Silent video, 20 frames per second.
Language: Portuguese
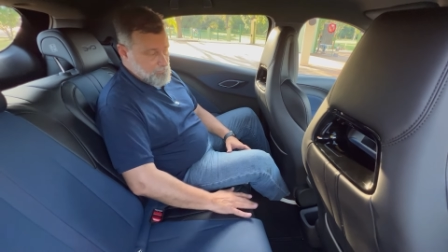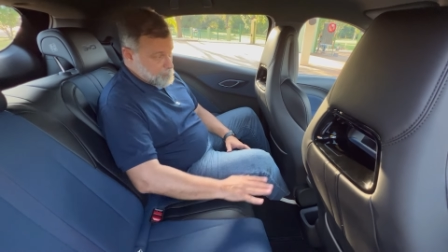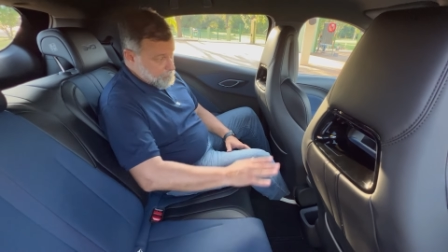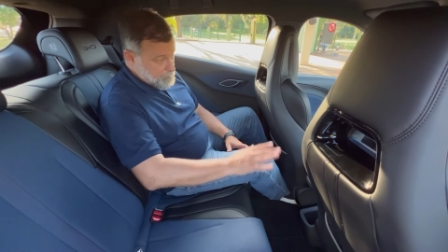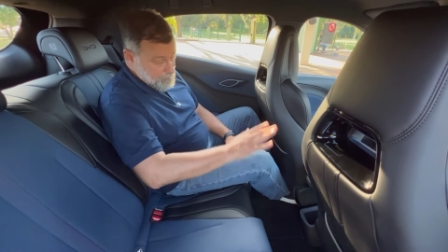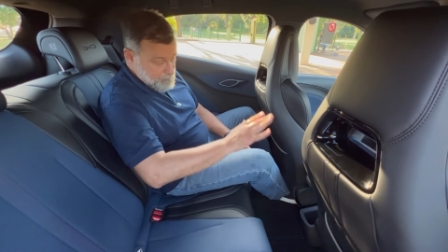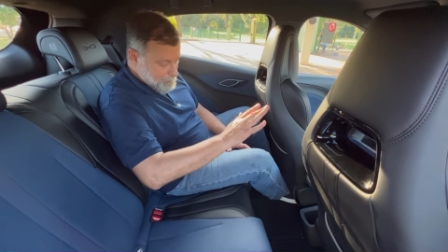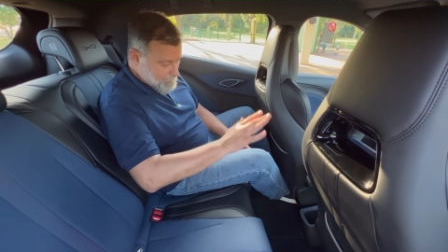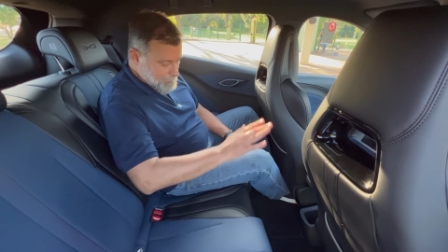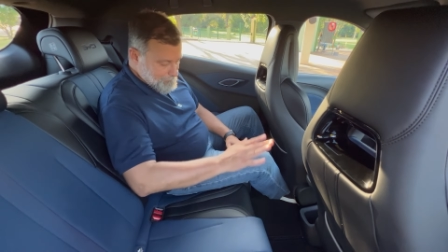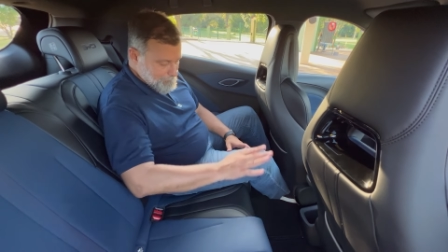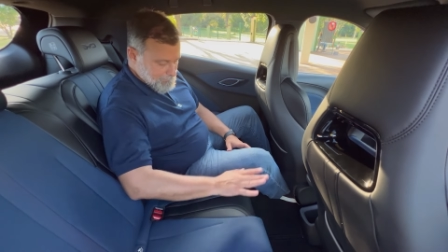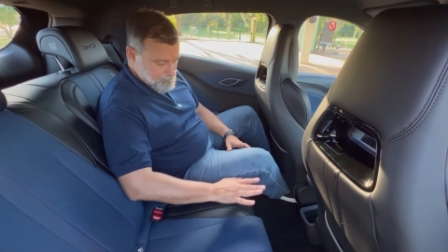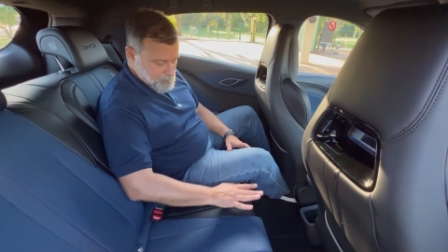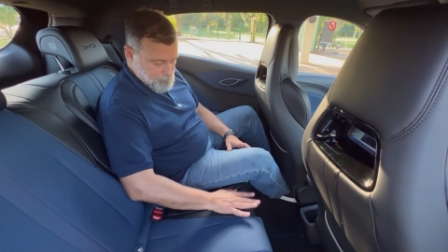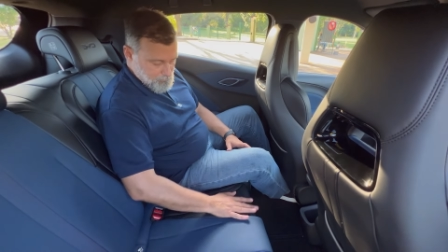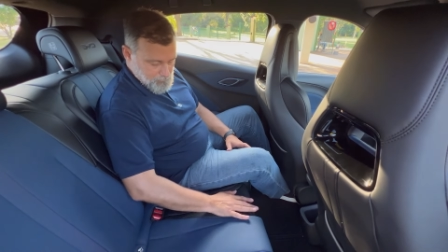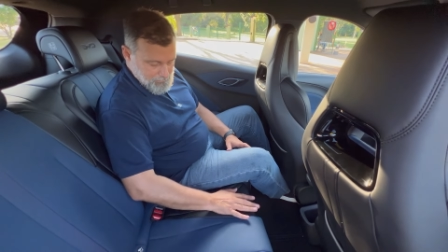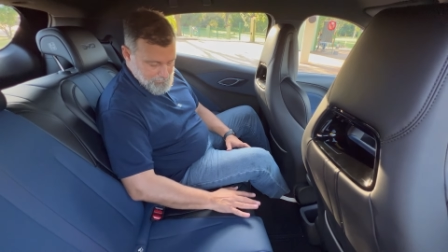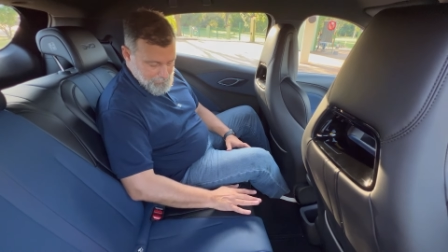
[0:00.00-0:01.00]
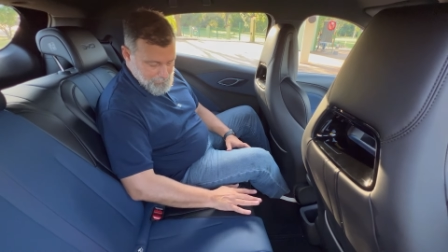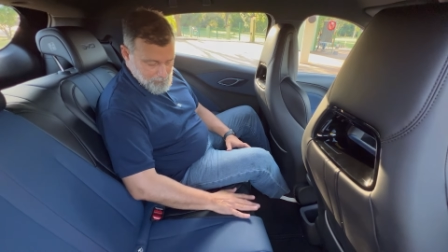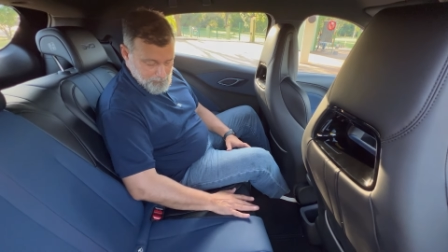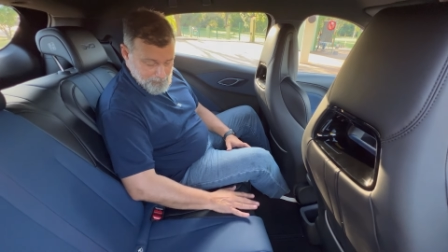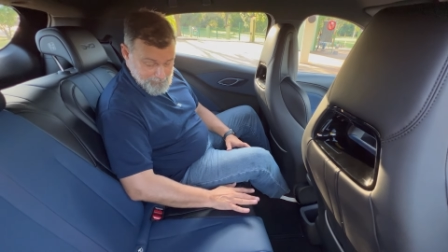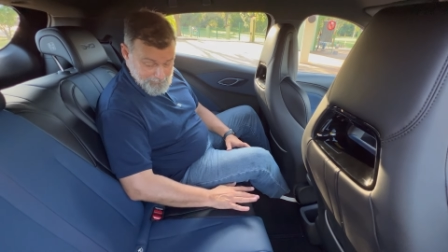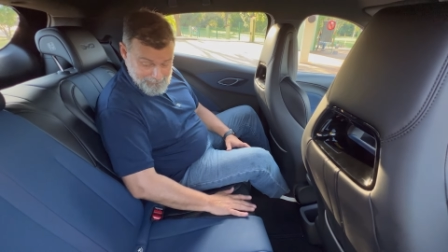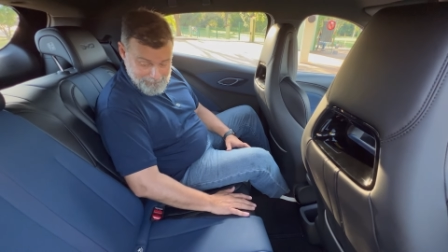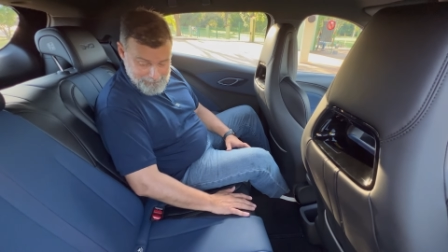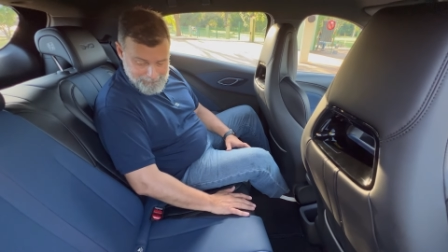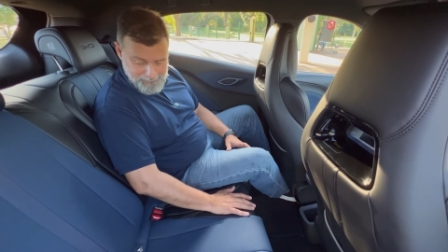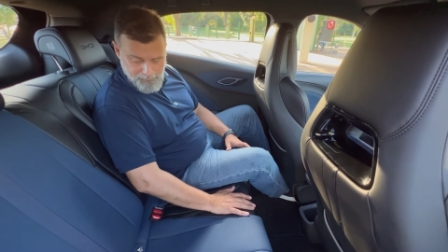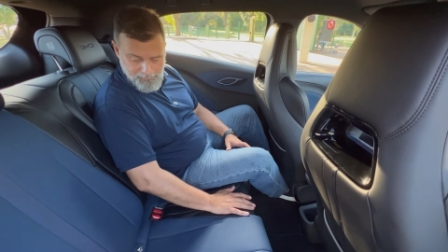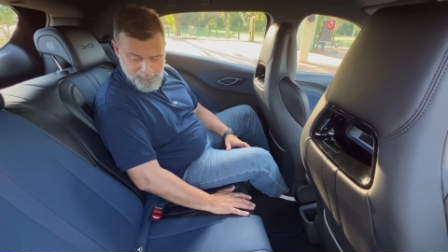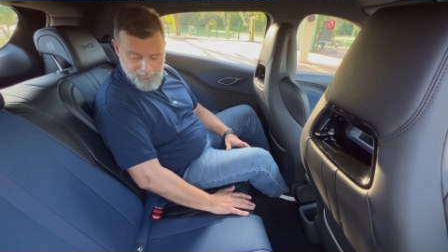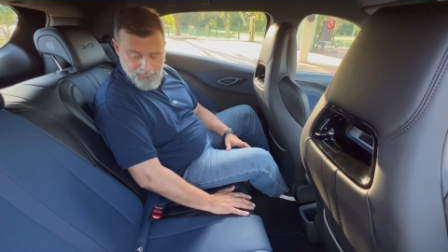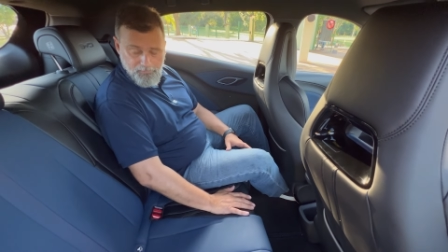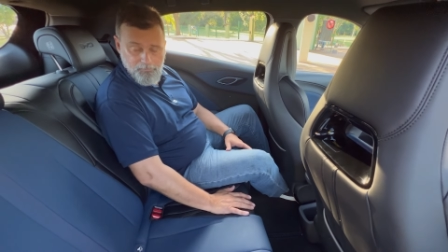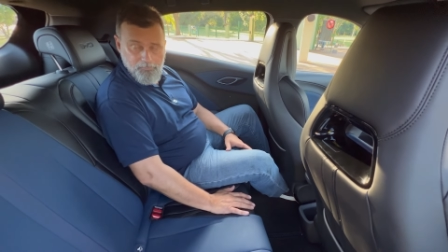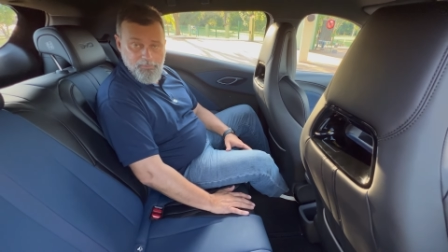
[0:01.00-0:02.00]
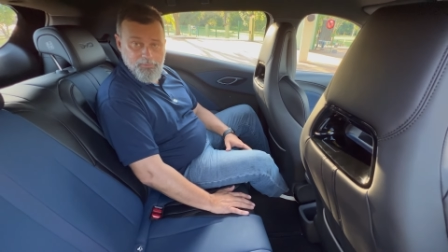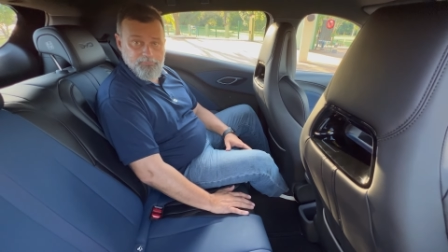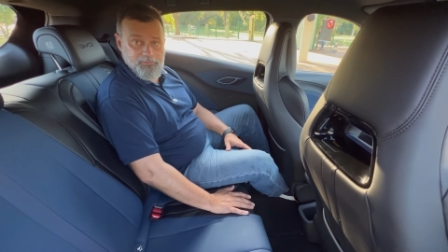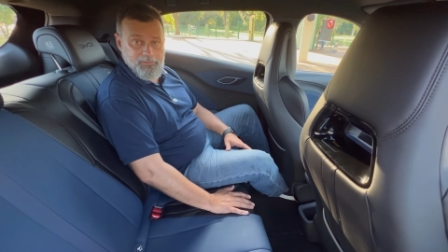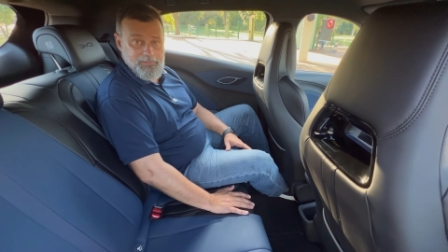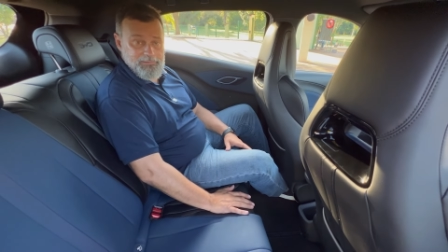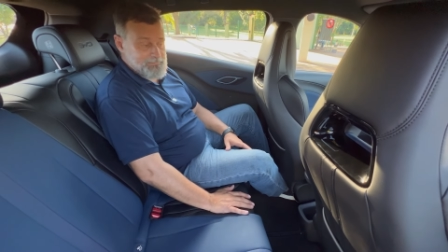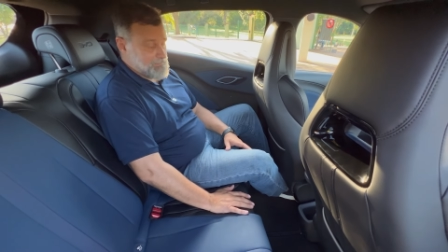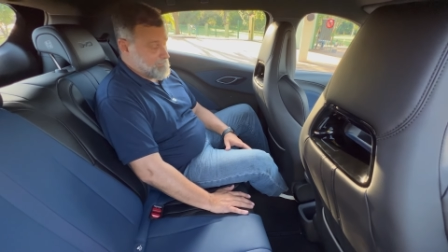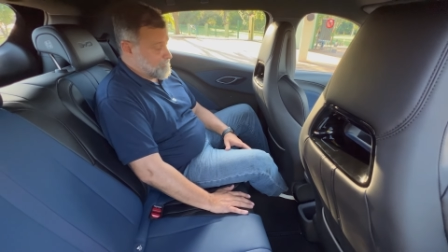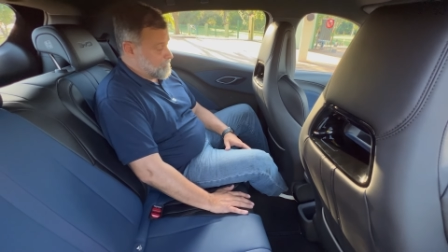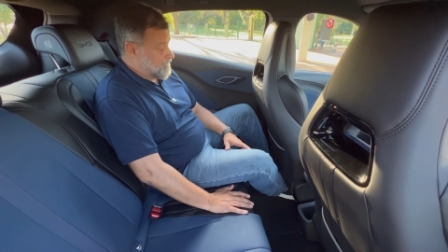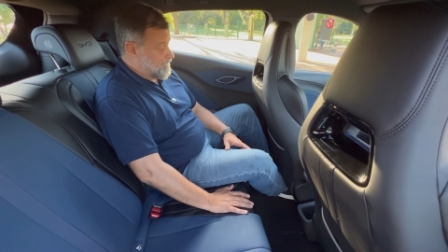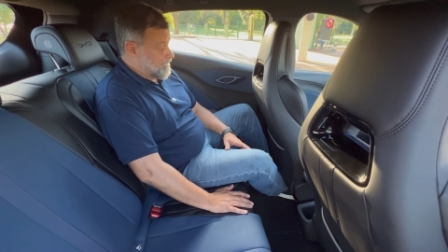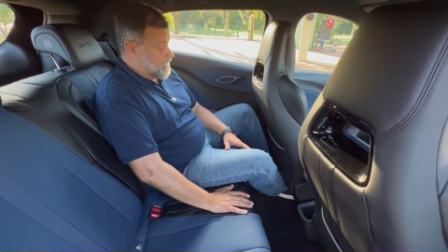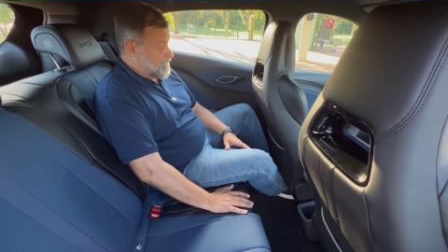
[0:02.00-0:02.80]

o quinto elemento do carro, um terceiro aqui no banco traseiro,